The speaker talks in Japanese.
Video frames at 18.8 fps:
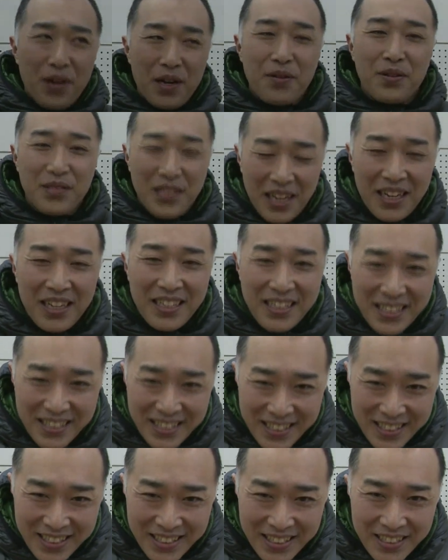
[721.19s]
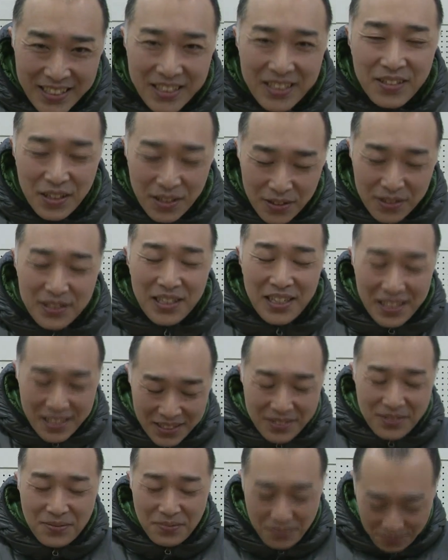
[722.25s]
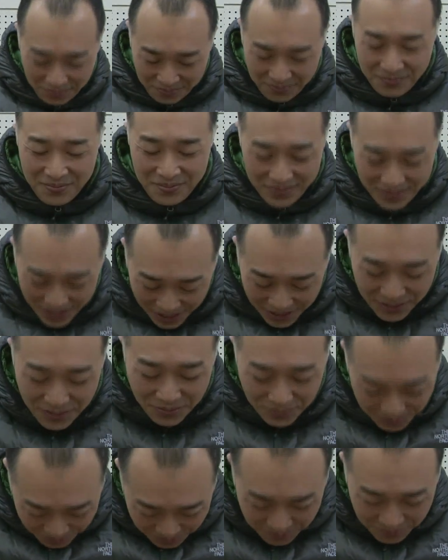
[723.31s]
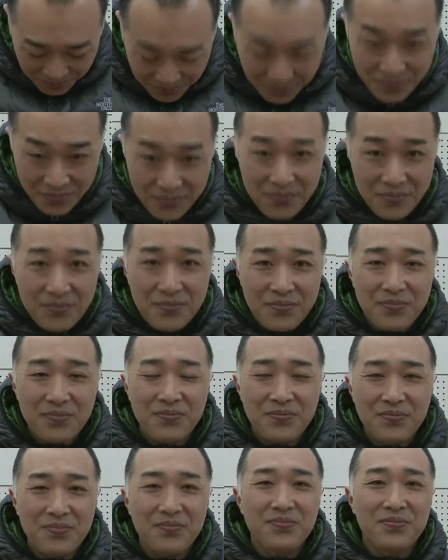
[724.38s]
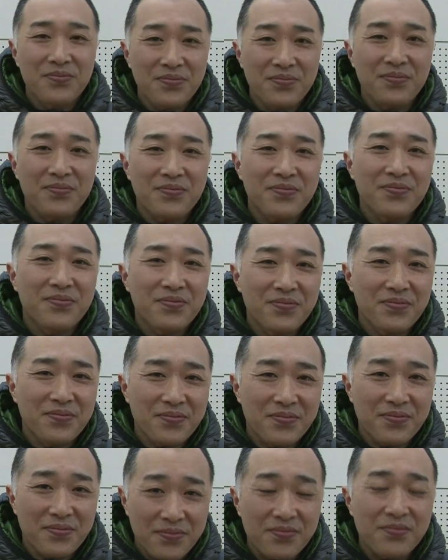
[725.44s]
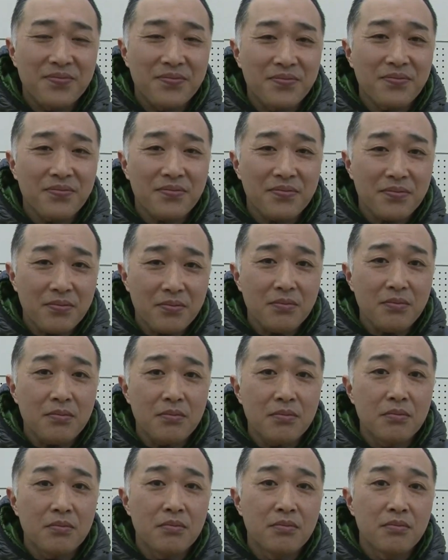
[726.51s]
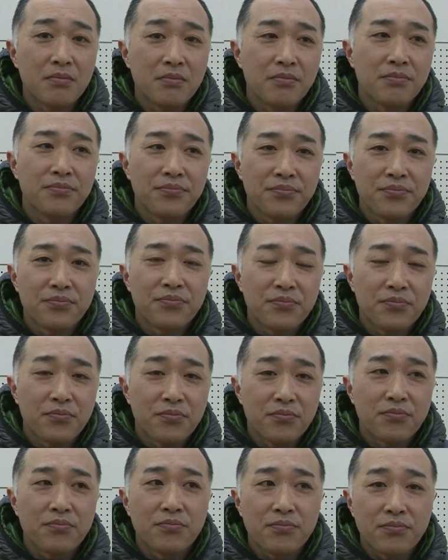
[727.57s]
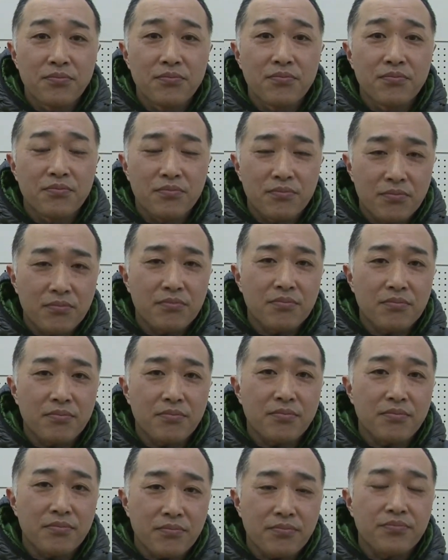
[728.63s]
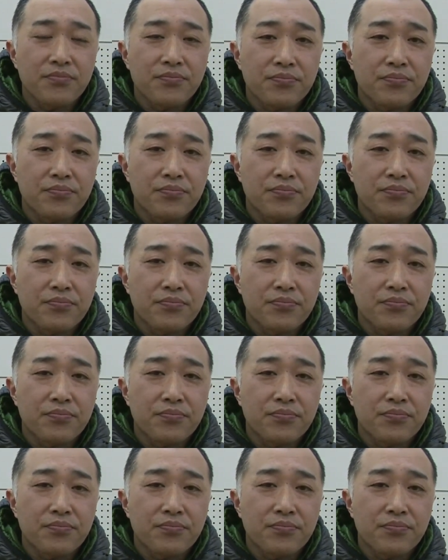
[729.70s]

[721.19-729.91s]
聞でそしたら喋っていただくとはいカメラ目線ではいではいきますいきますこれ43